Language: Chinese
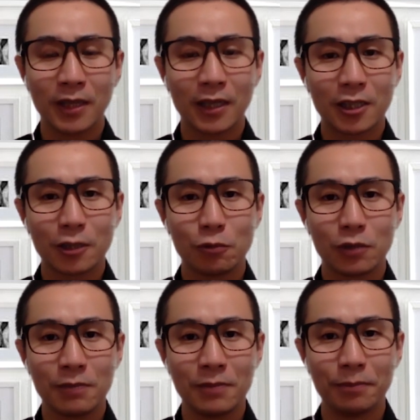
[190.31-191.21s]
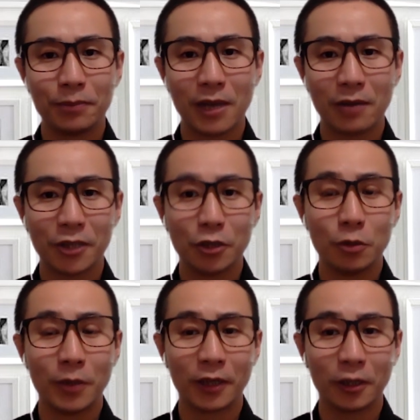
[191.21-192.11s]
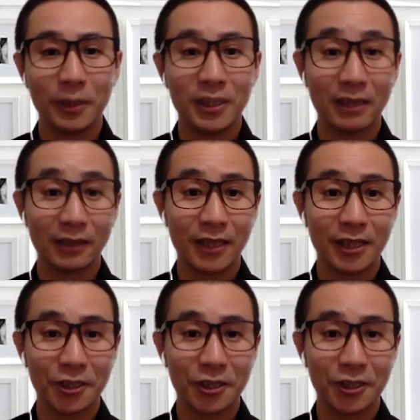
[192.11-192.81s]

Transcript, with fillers: 他似乎根本不了解诺贝尔和平奖的历